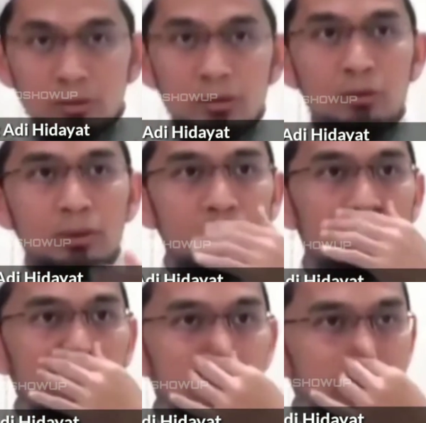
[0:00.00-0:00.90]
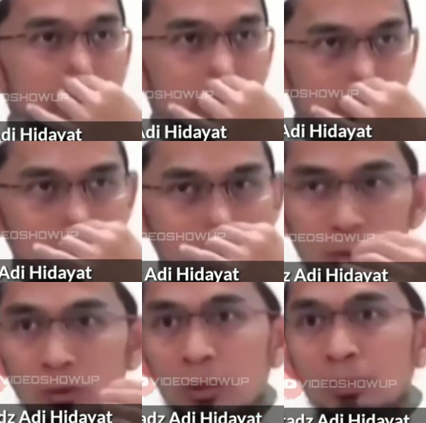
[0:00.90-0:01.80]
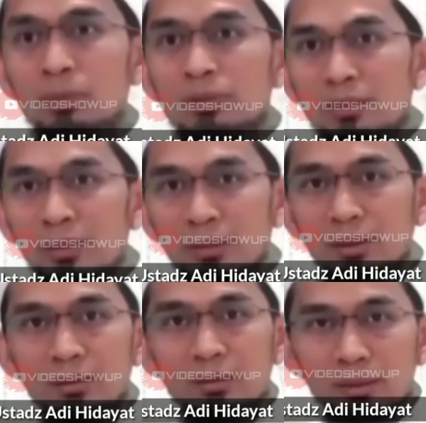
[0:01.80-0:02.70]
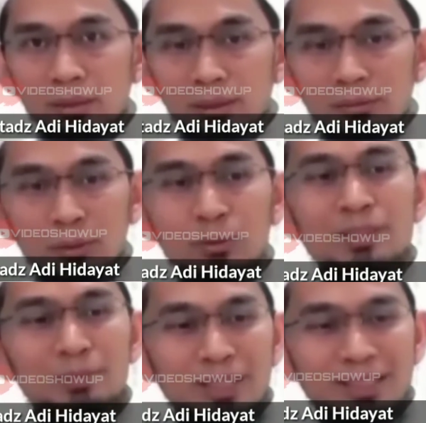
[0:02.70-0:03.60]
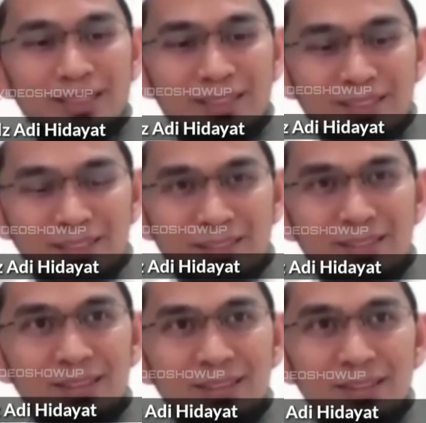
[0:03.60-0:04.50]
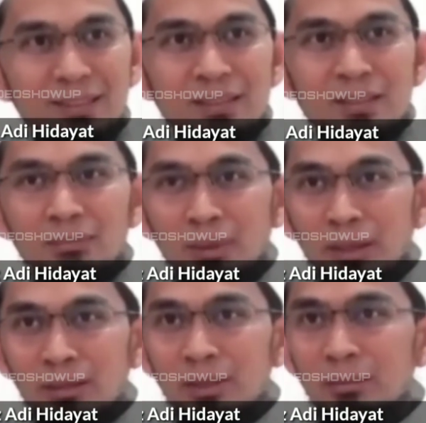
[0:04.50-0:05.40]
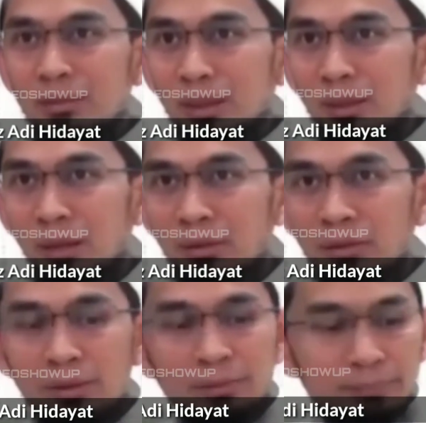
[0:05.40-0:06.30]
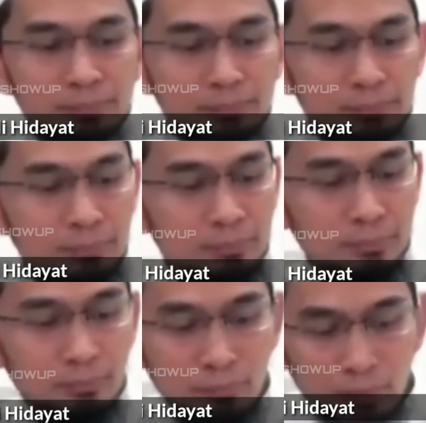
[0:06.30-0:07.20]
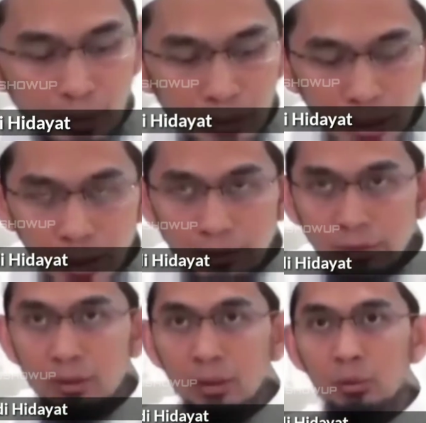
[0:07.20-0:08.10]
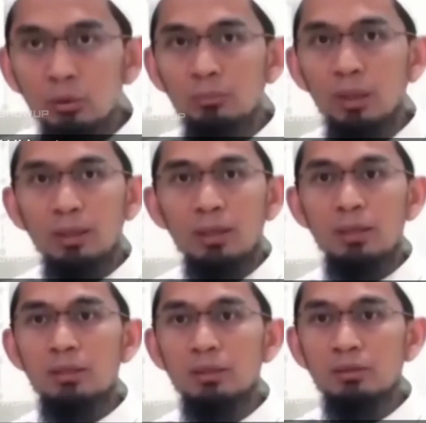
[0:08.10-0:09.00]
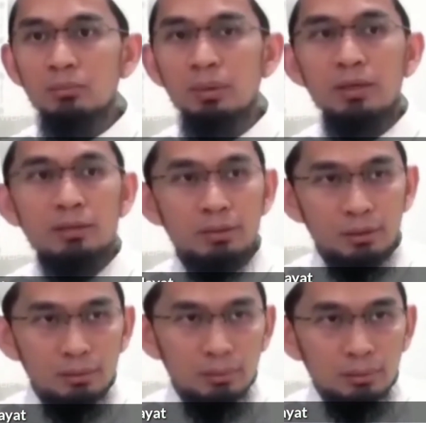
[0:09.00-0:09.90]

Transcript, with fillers: Saya teruskan dulu. Itu tidak perlu dicatat ya. Kita fokus pada intinya saja. Baik, saya bacakan hadisnya. La tadkhulul malaikatu baitan.